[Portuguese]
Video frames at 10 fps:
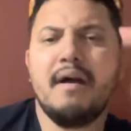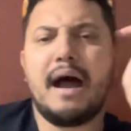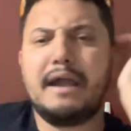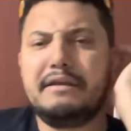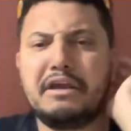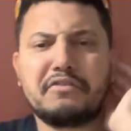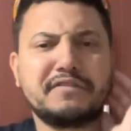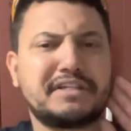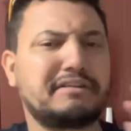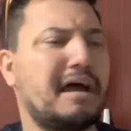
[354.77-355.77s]
Aí, nego,
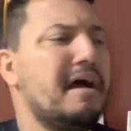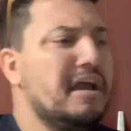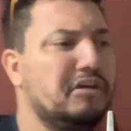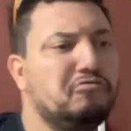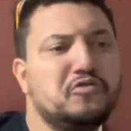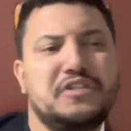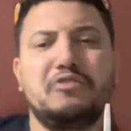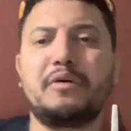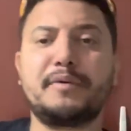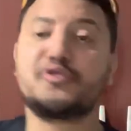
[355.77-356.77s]
você tá
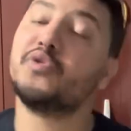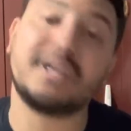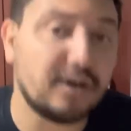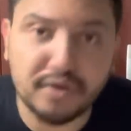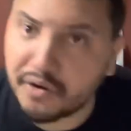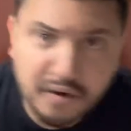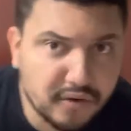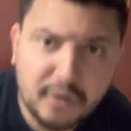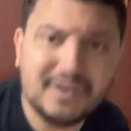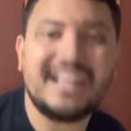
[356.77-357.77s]
induzindo a pessoa, não, não, não,
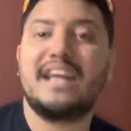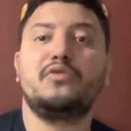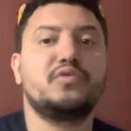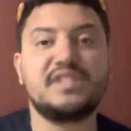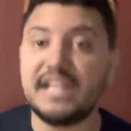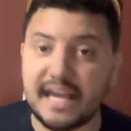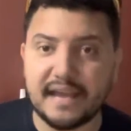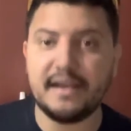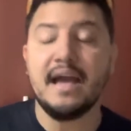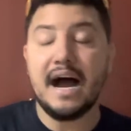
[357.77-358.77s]
não, ninguém induz
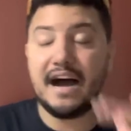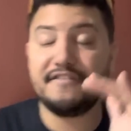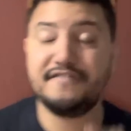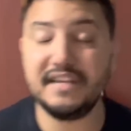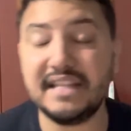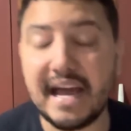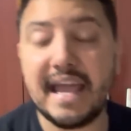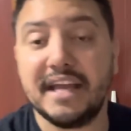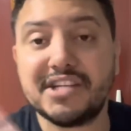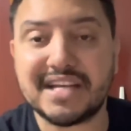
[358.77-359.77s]
ninguém, a vida
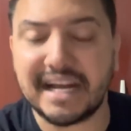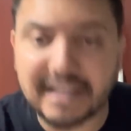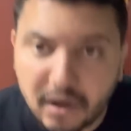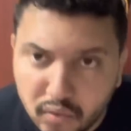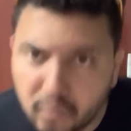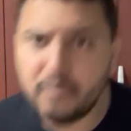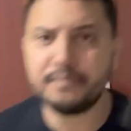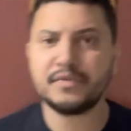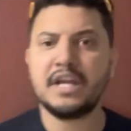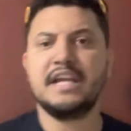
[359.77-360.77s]
é de cada um.
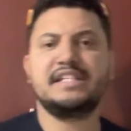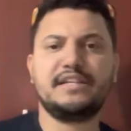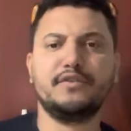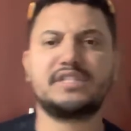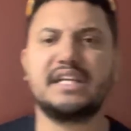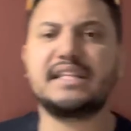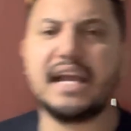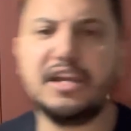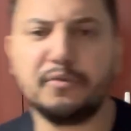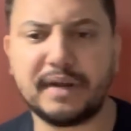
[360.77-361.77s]
E se você tá
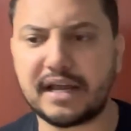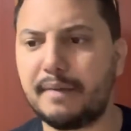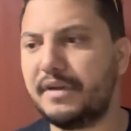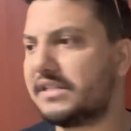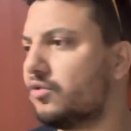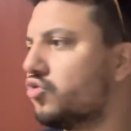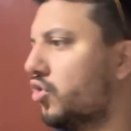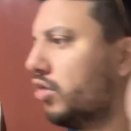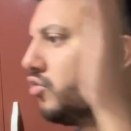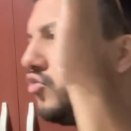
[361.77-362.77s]
indo pela cabeça dos
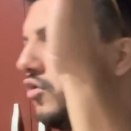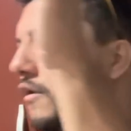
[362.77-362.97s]
outros,